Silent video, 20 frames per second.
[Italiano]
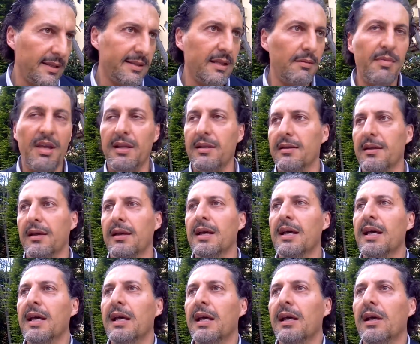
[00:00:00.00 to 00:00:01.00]
Esattamente.
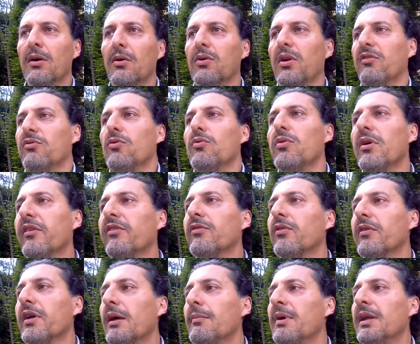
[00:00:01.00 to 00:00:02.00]
Ora su
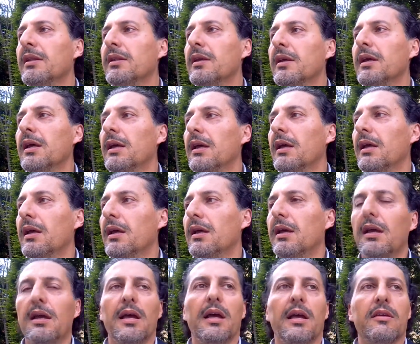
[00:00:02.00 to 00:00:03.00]
questo veramente
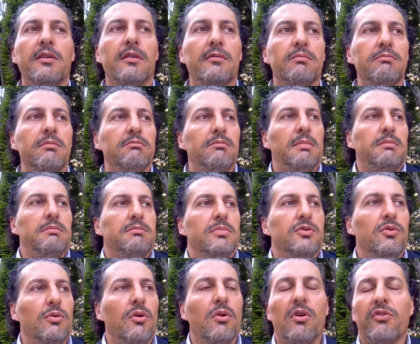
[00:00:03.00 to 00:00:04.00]
eh, eh
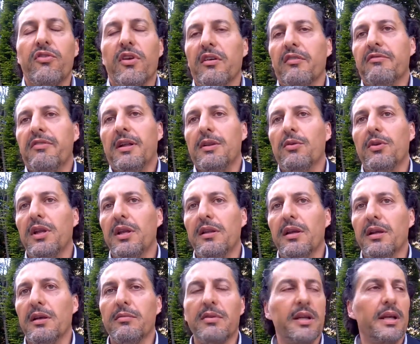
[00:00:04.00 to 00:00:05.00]
sono cose che fanno
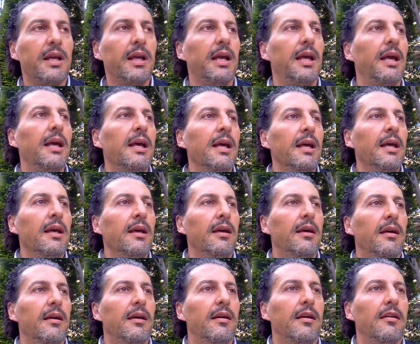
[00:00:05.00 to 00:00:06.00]
ridere perché
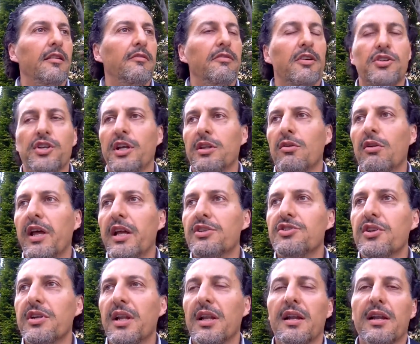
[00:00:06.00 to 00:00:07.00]
eh, facendo
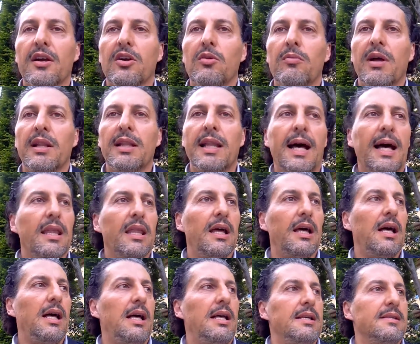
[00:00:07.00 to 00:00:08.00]
leggere la
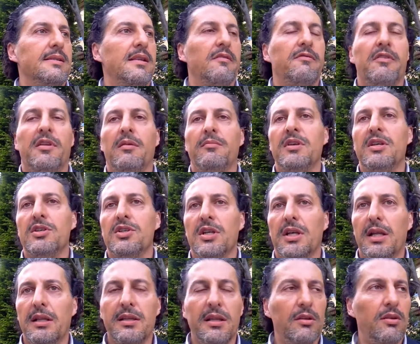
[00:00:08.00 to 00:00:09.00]
raccomandata a Stefano
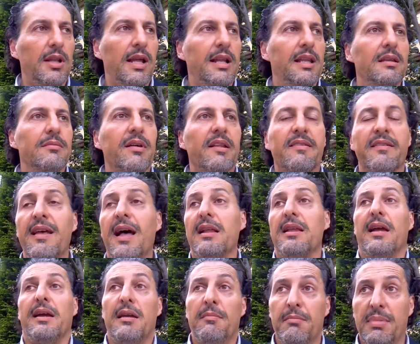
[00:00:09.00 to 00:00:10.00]
Amici, che è il titolare di
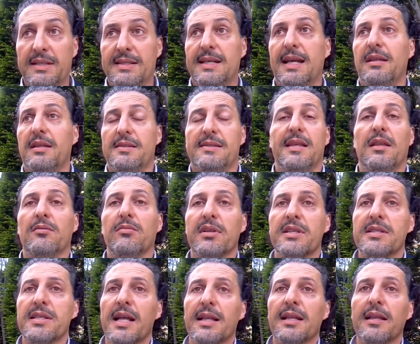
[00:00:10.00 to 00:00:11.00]
Pazzaglia, che in passato è stato
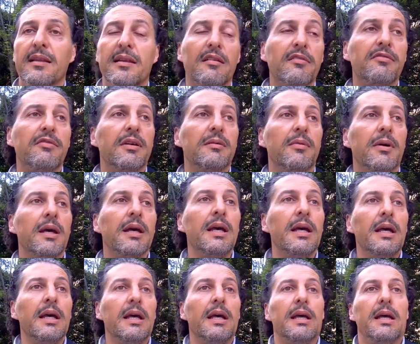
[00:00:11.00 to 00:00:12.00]
presidente della
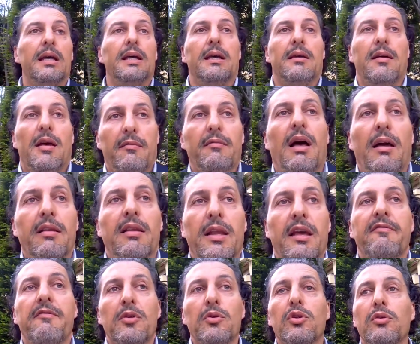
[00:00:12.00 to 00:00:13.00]
FIPE, eh,
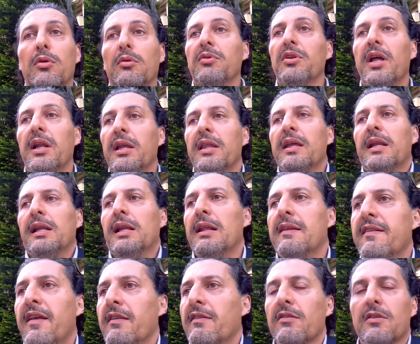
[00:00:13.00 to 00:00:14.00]
gli è venuto proprio da ridere,
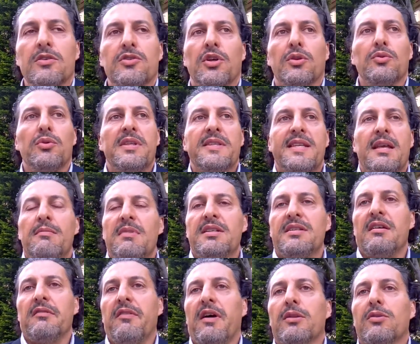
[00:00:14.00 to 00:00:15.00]
nel senso dice tu in sei
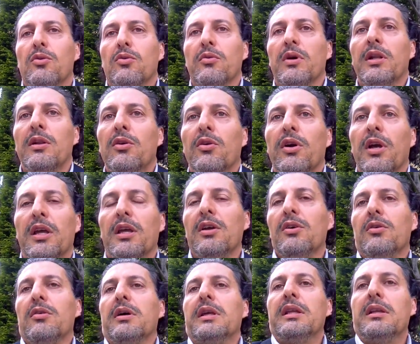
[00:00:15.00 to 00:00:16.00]
mesi hai fatto quello che
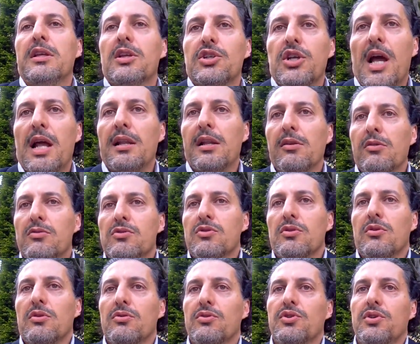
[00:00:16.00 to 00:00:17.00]
io in dieci anni non
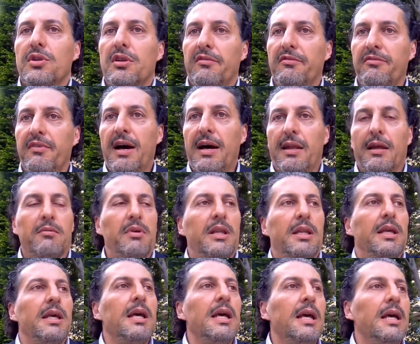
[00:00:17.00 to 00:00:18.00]
sono riuscito a fare,
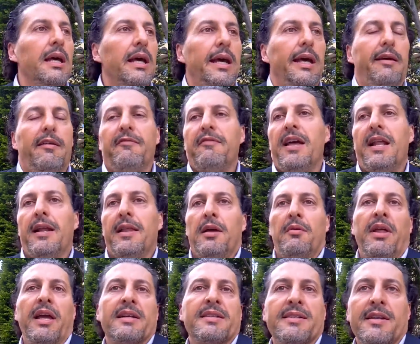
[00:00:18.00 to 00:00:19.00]
quindi eh, viene
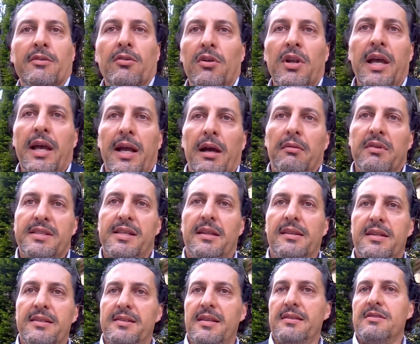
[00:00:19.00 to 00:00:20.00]
da un ex collega
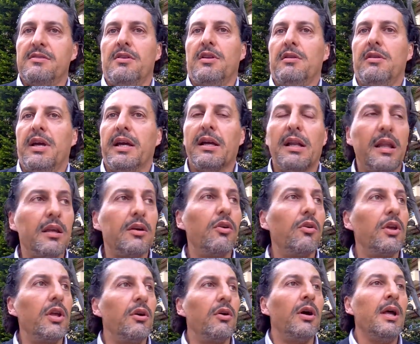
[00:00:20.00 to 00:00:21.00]
questa attestazione, non è che la
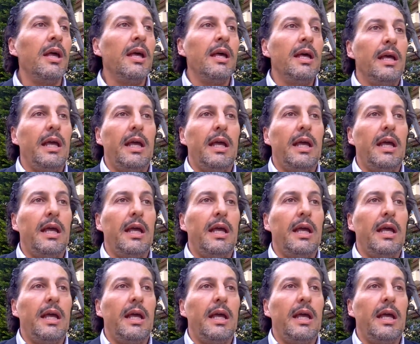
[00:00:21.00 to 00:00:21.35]
dico io,